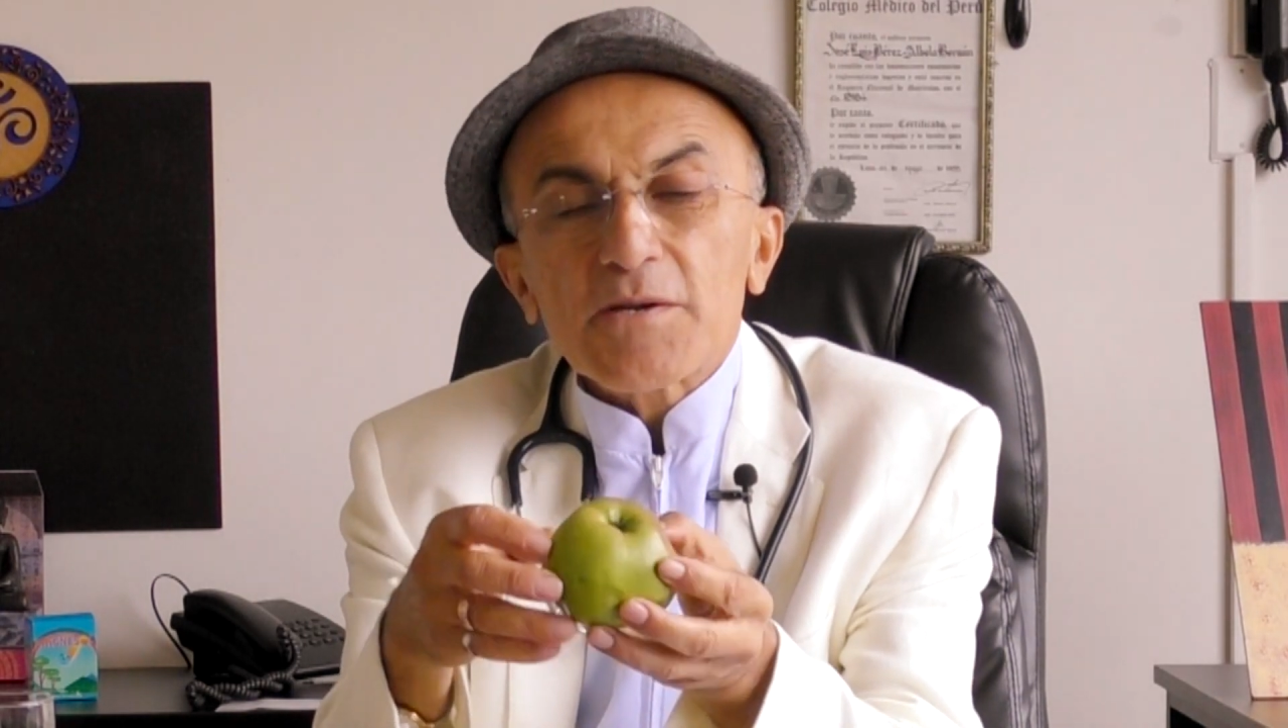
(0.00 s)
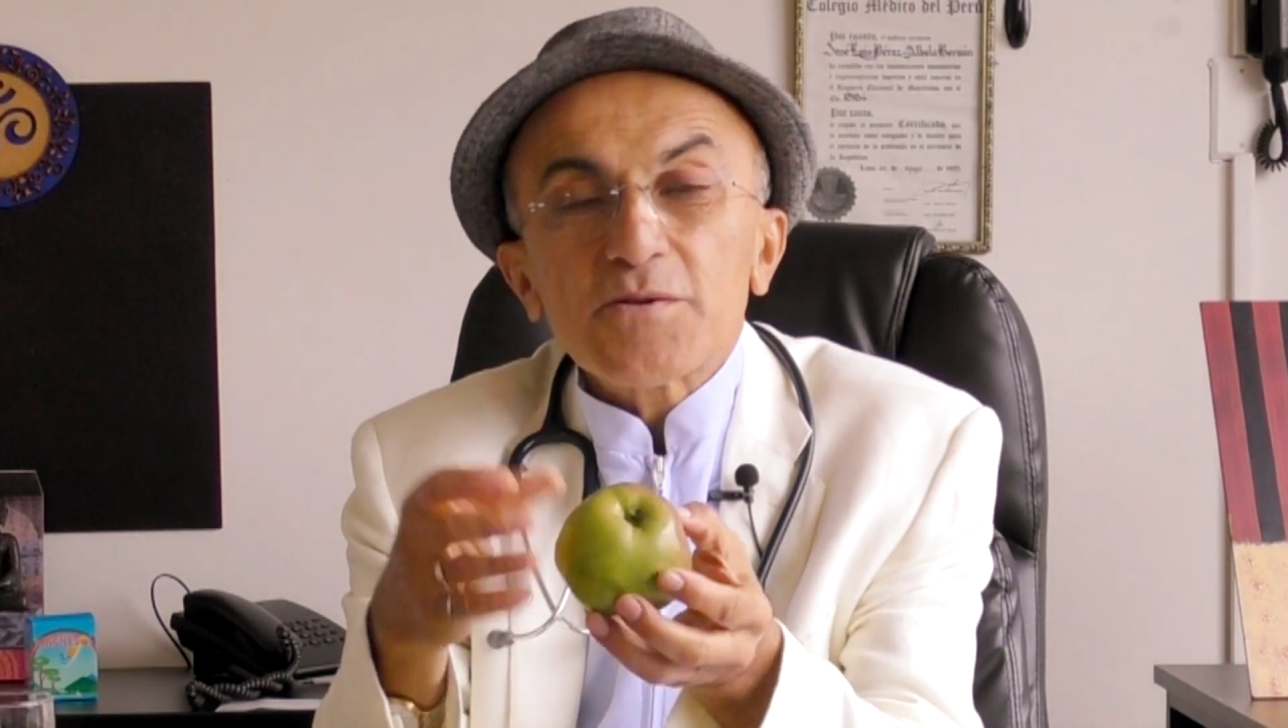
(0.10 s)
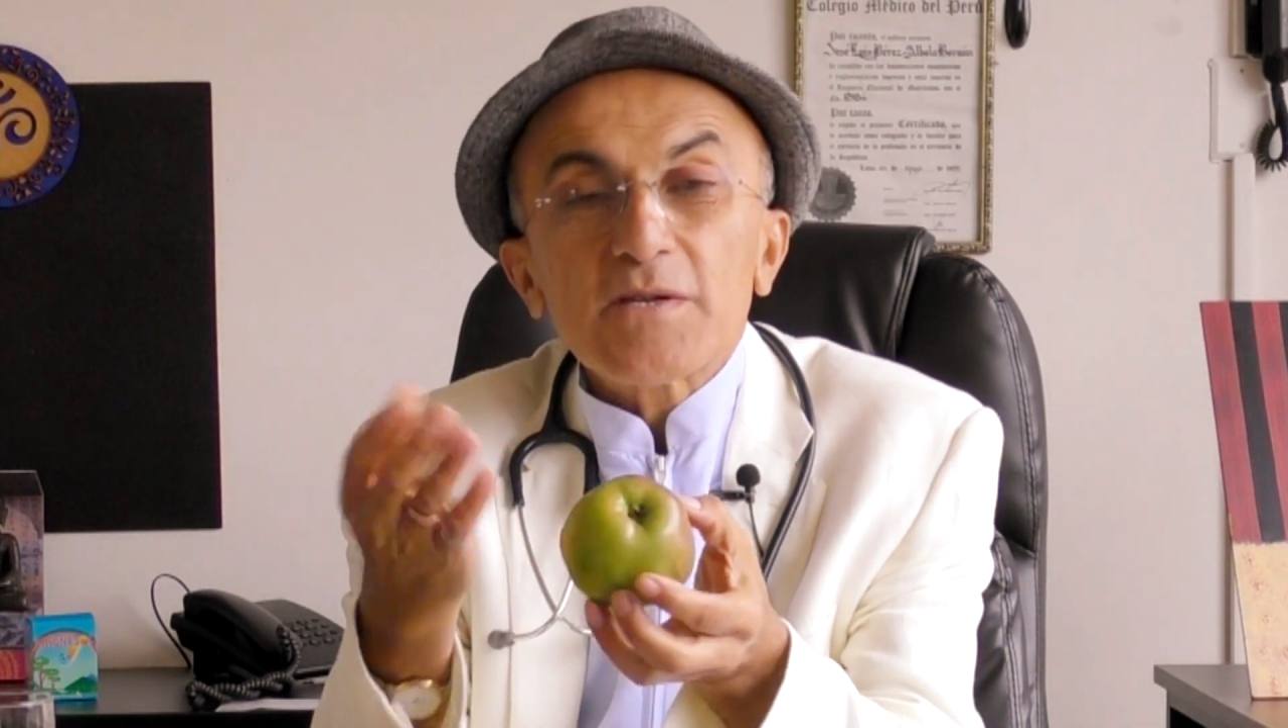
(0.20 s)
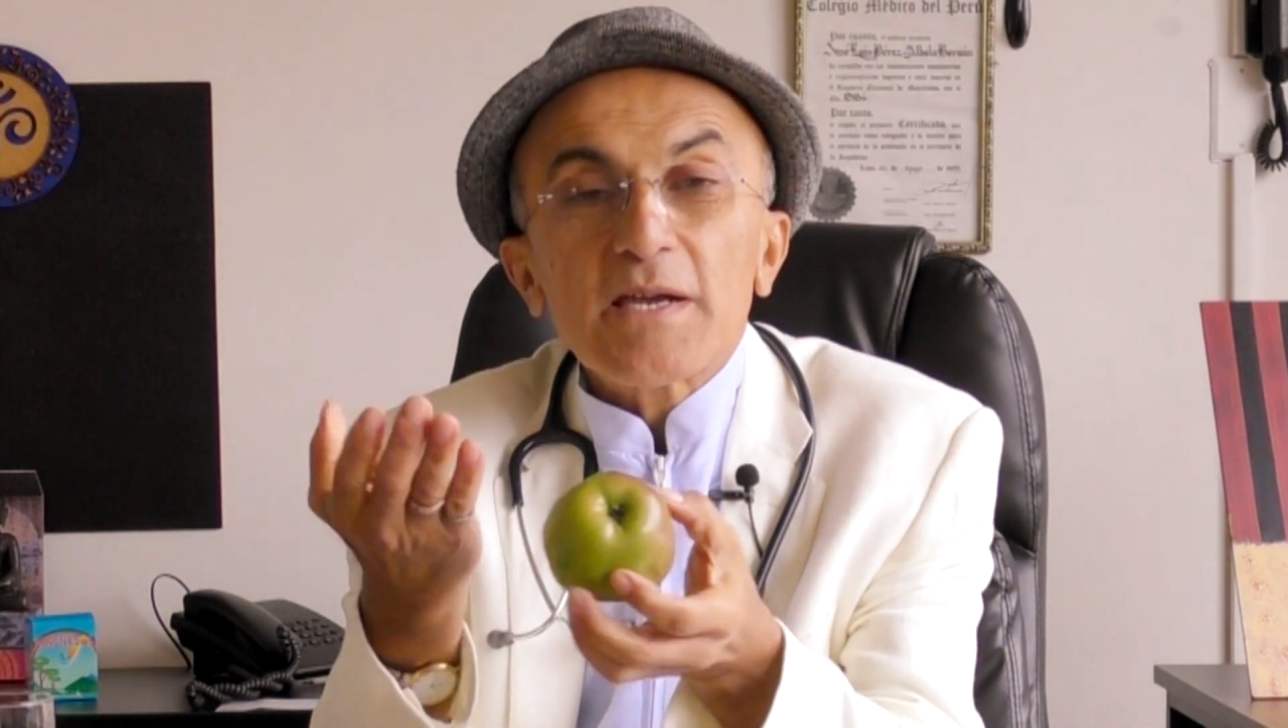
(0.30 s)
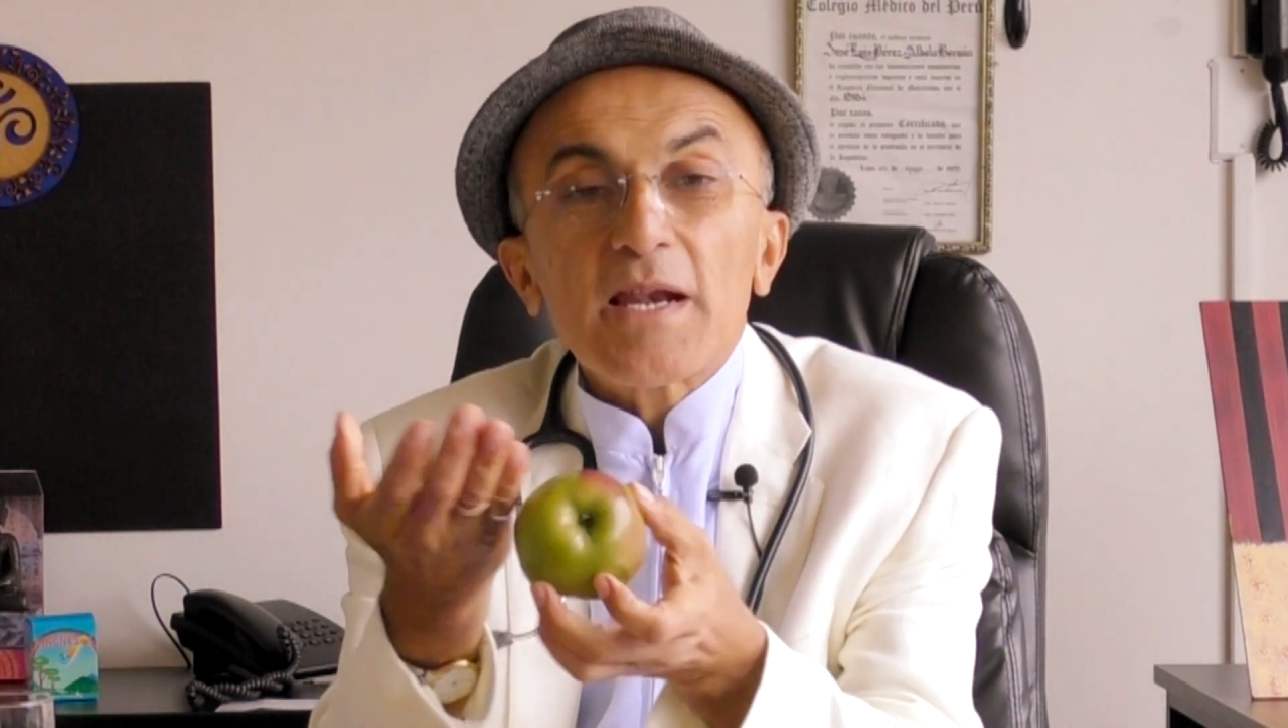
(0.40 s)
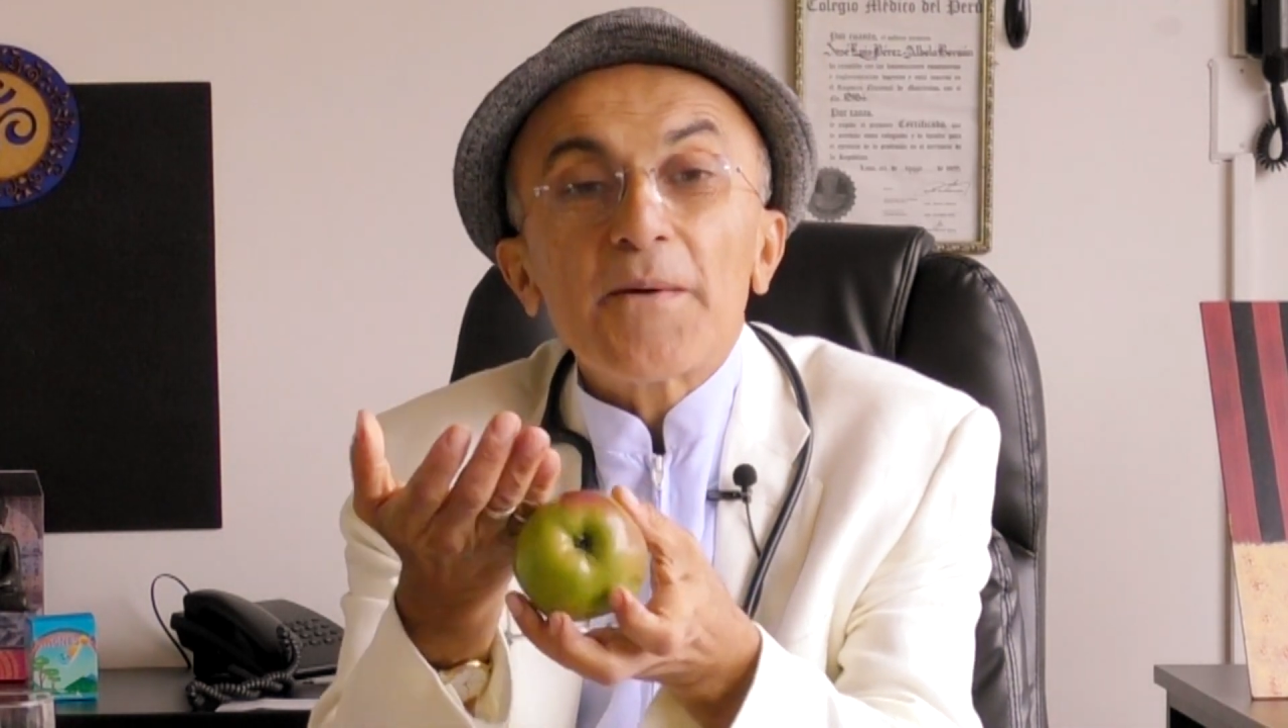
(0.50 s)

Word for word: que se usa en el